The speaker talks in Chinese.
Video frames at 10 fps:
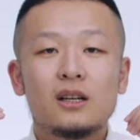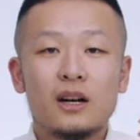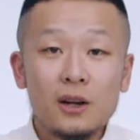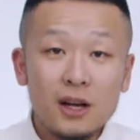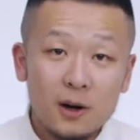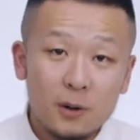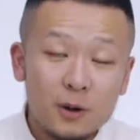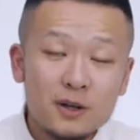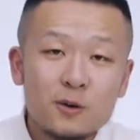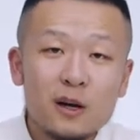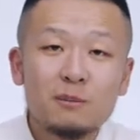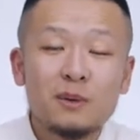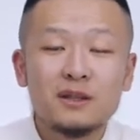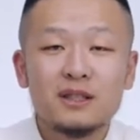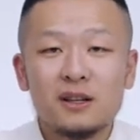哈喽，大家好，欢迎收看
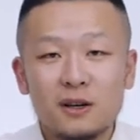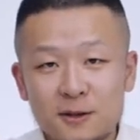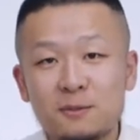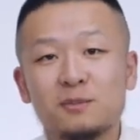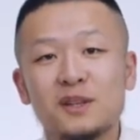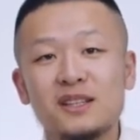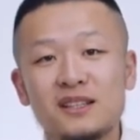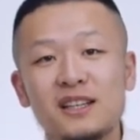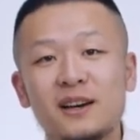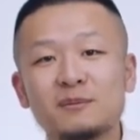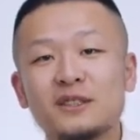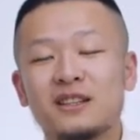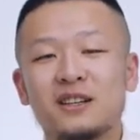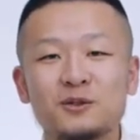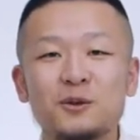本期的 Awesome 第一眼
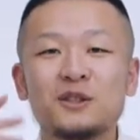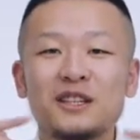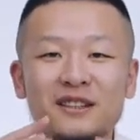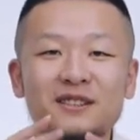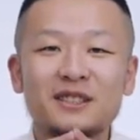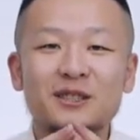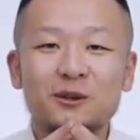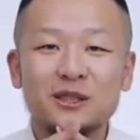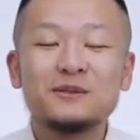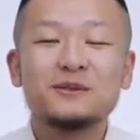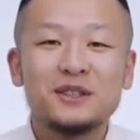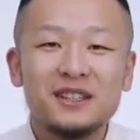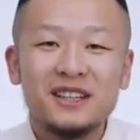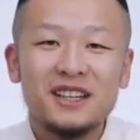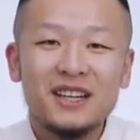啊，有一点小兴奋
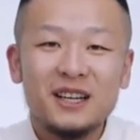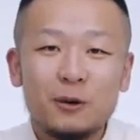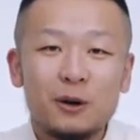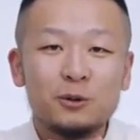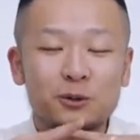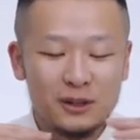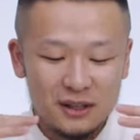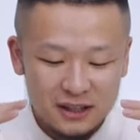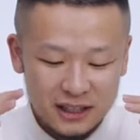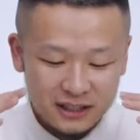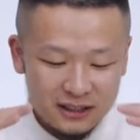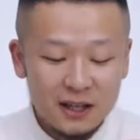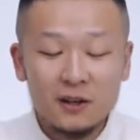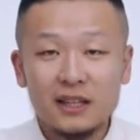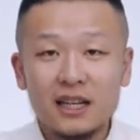呢，因为我觉得今
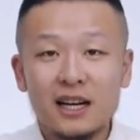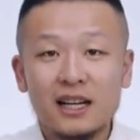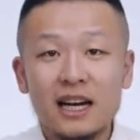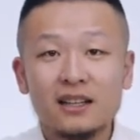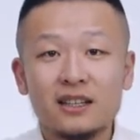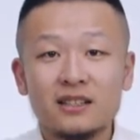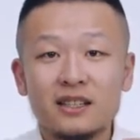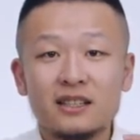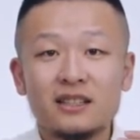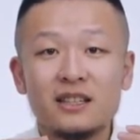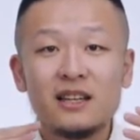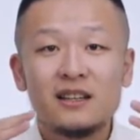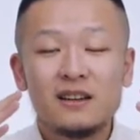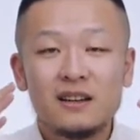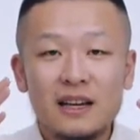天要给大家看的这一系列
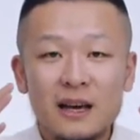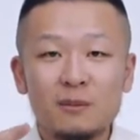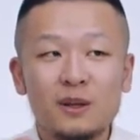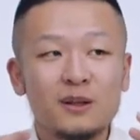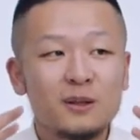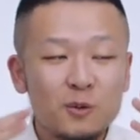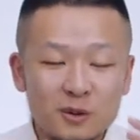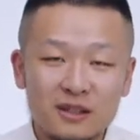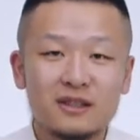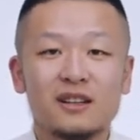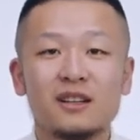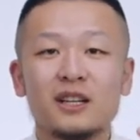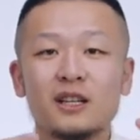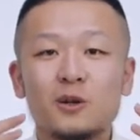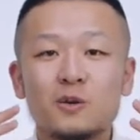的联名的东西呢，
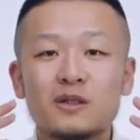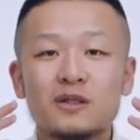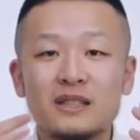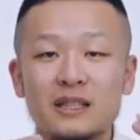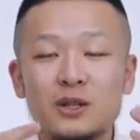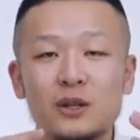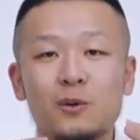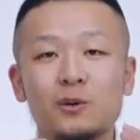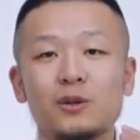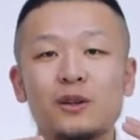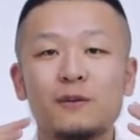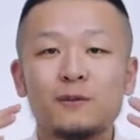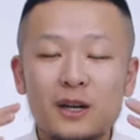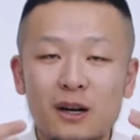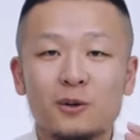都是近阶段我觉得
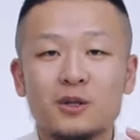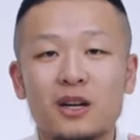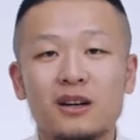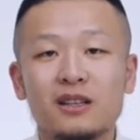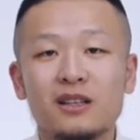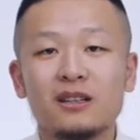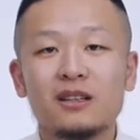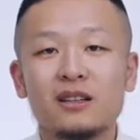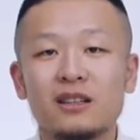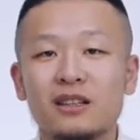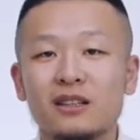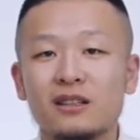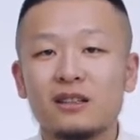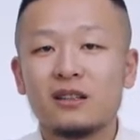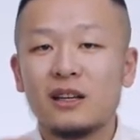非常有诚意的一
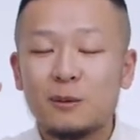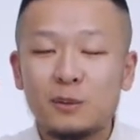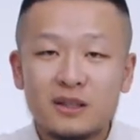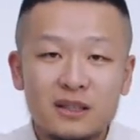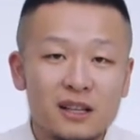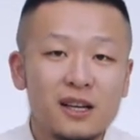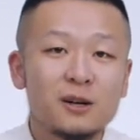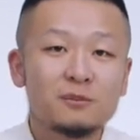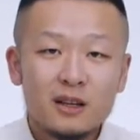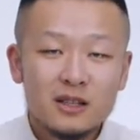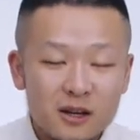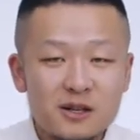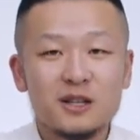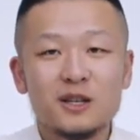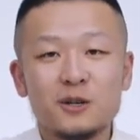个联名系列了，甚
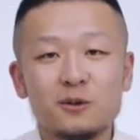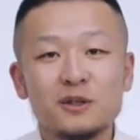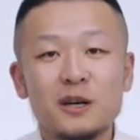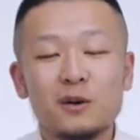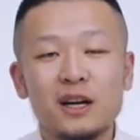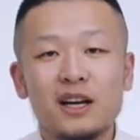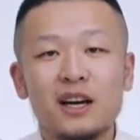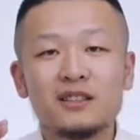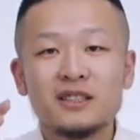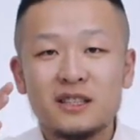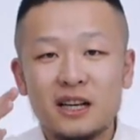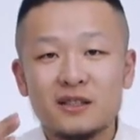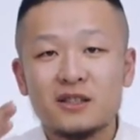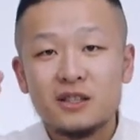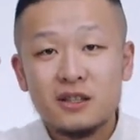至可以说，在我看来啊，这才
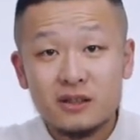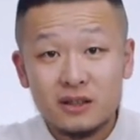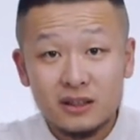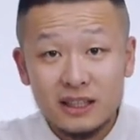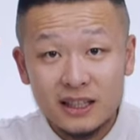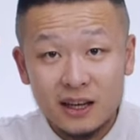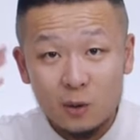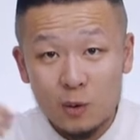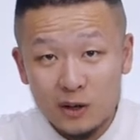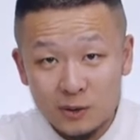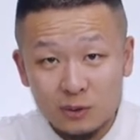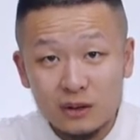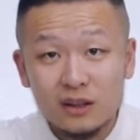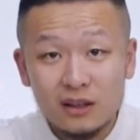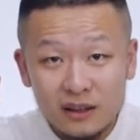是真正值得大家关注
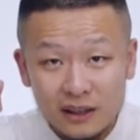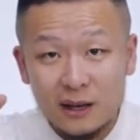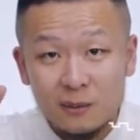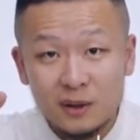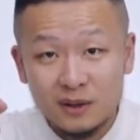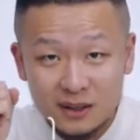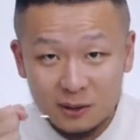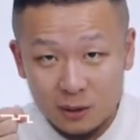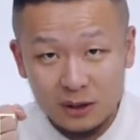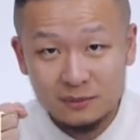的联名企划。